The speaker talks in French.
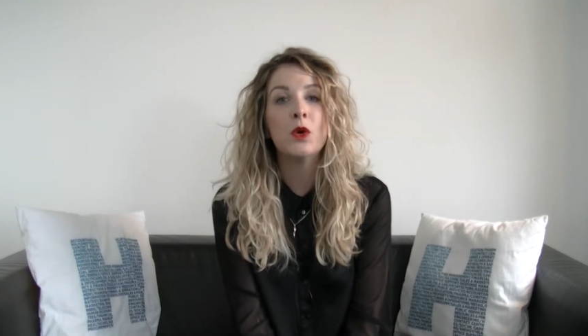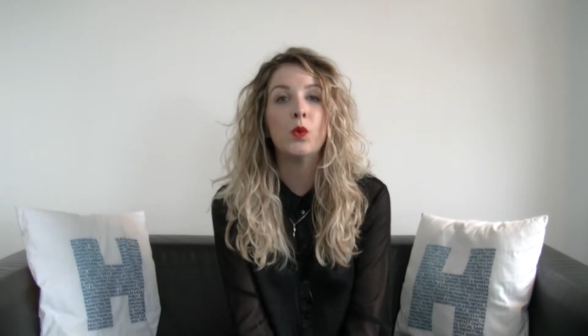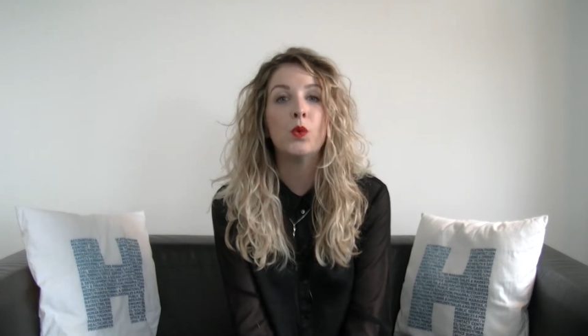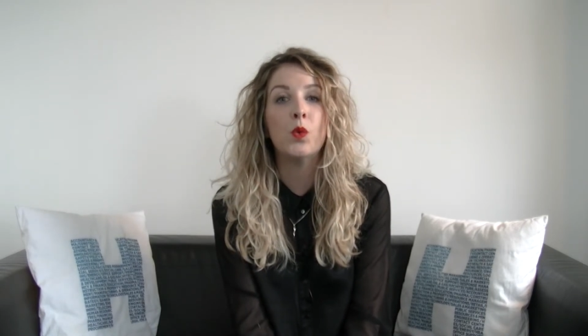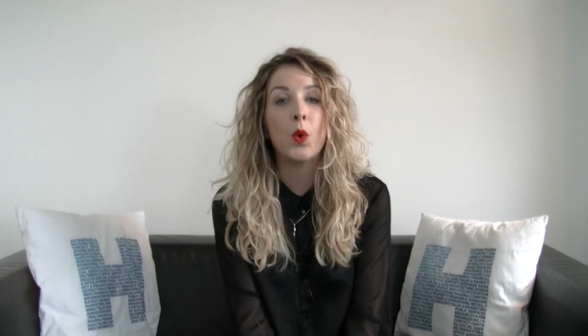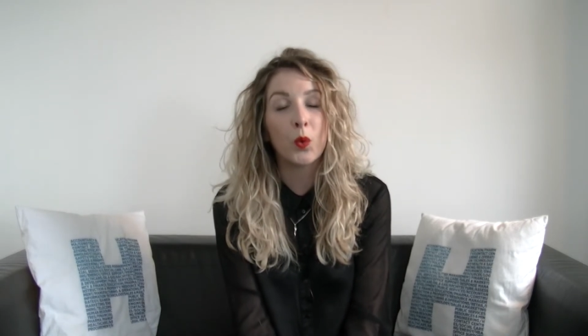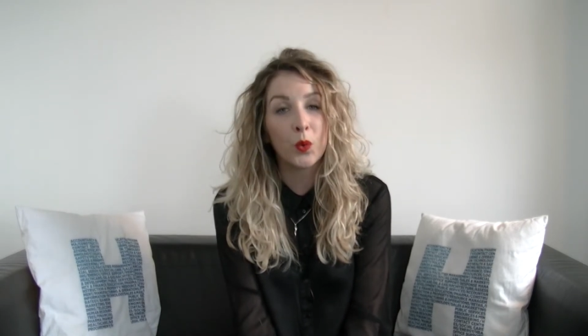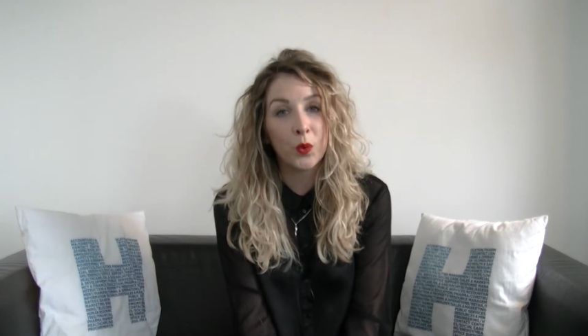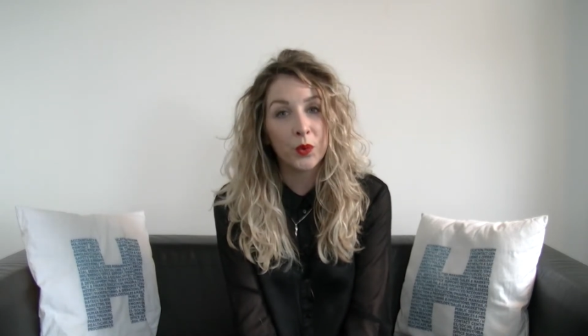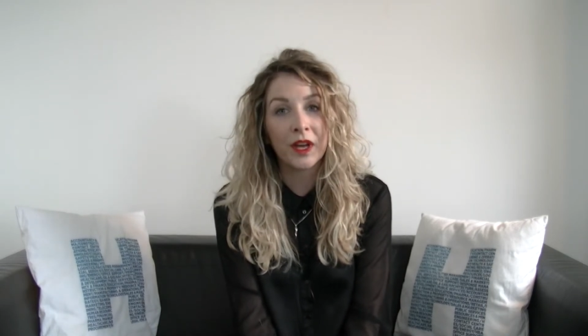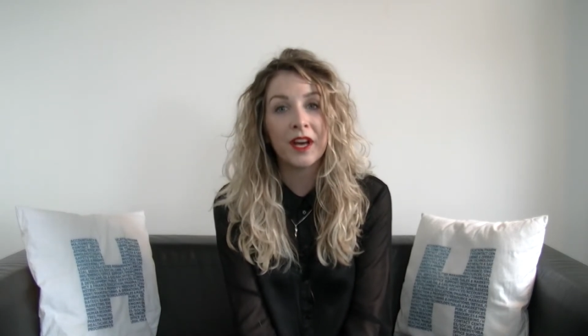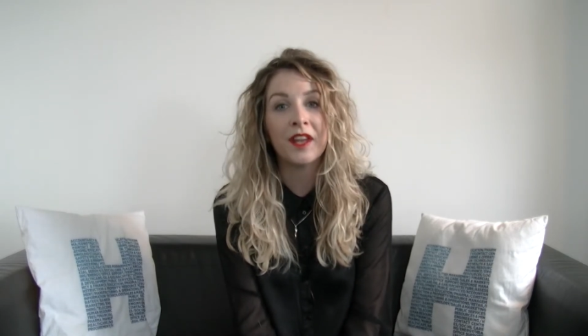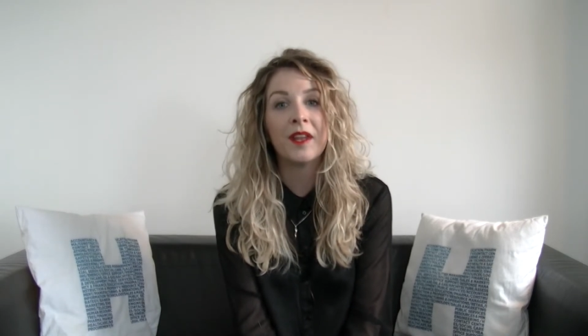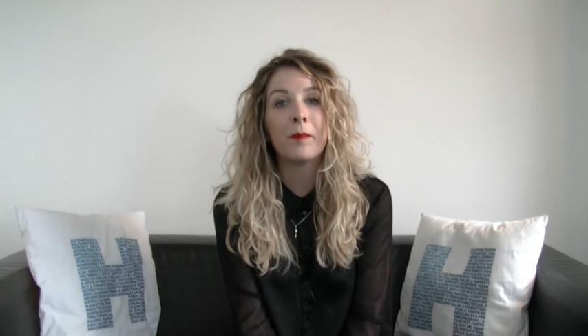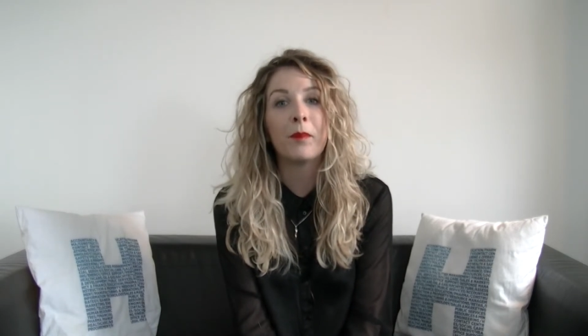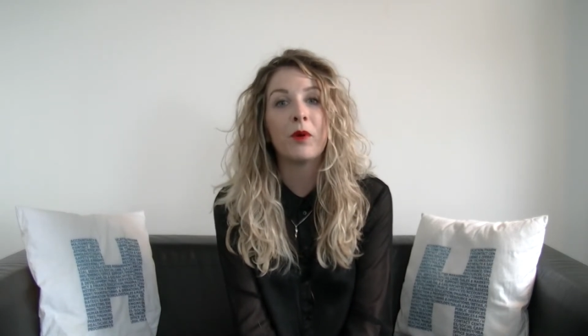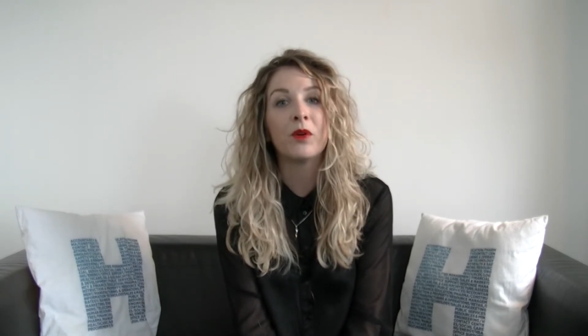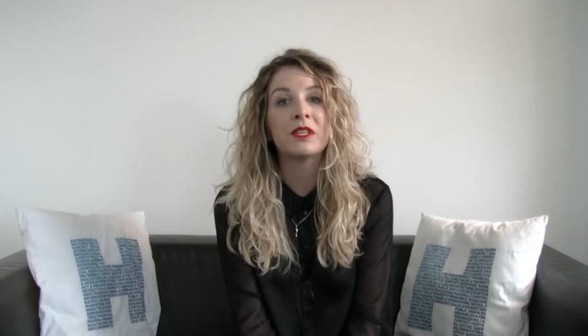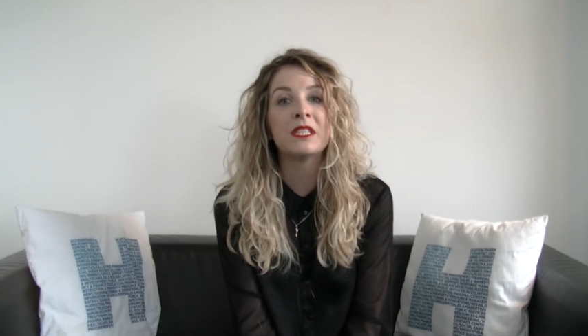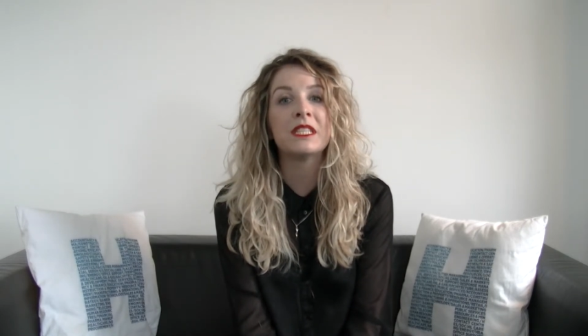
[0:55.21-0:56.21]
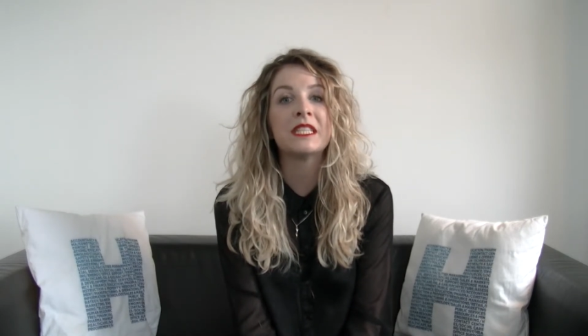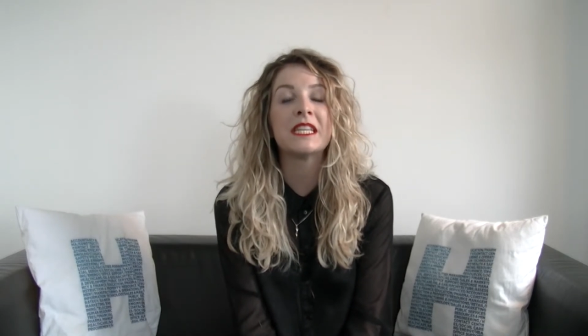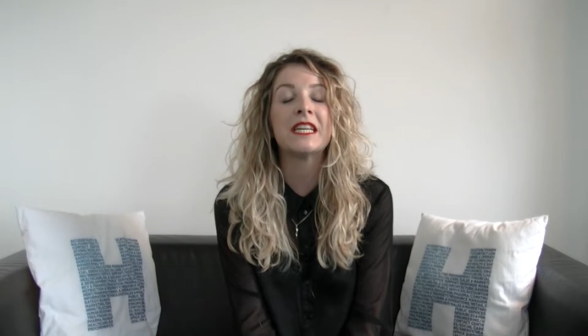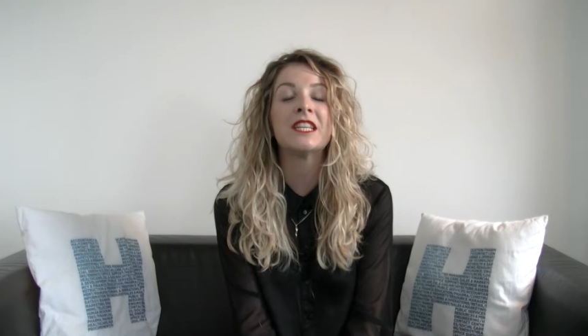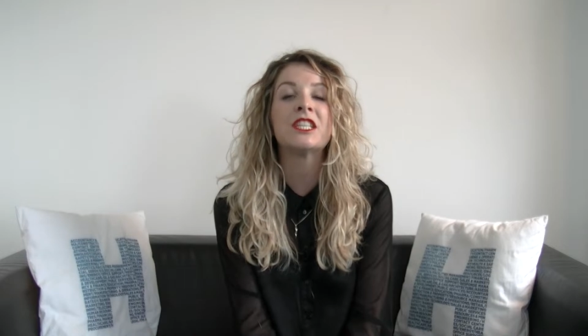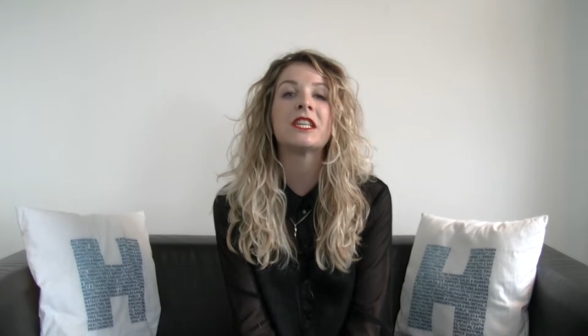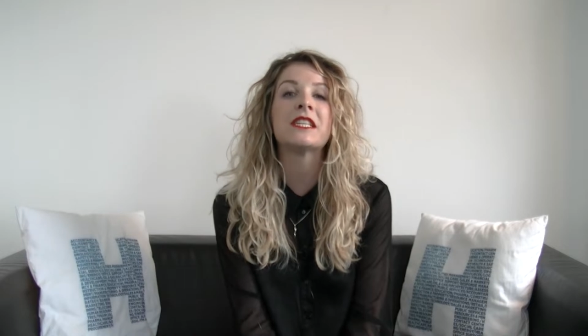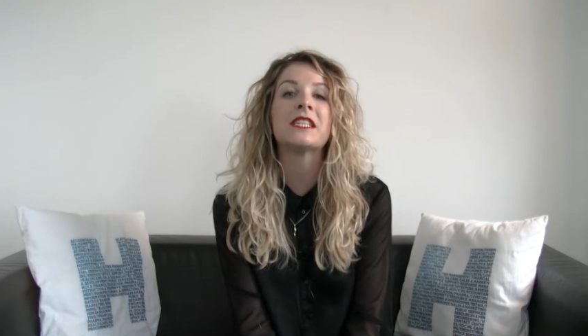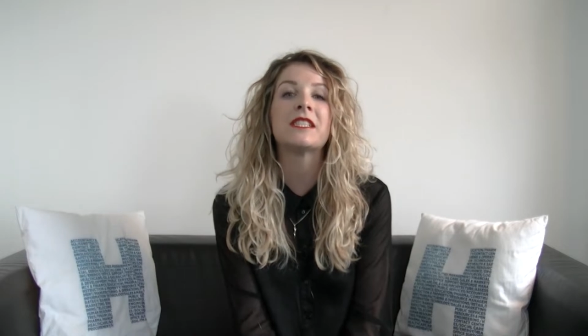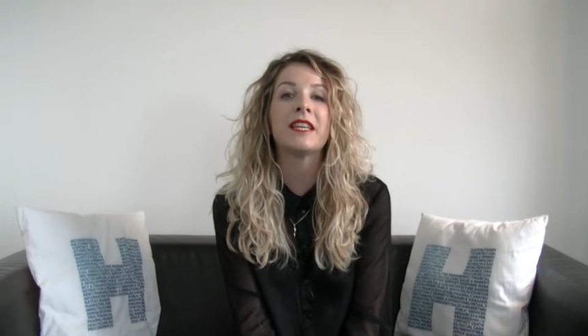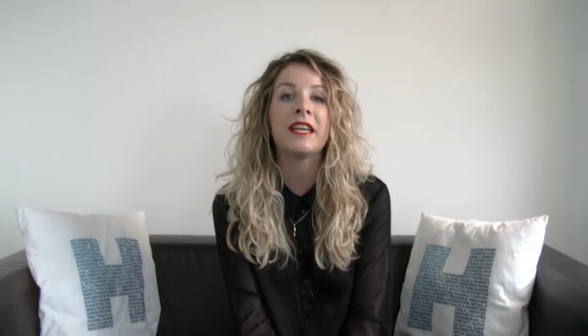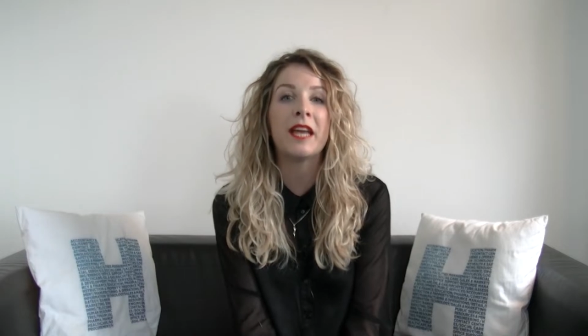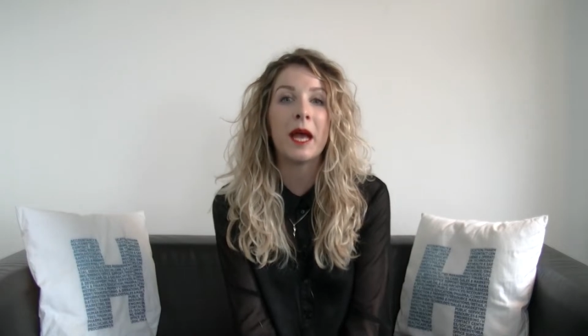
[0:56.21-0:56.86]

ou en contrat d'apprentissage restent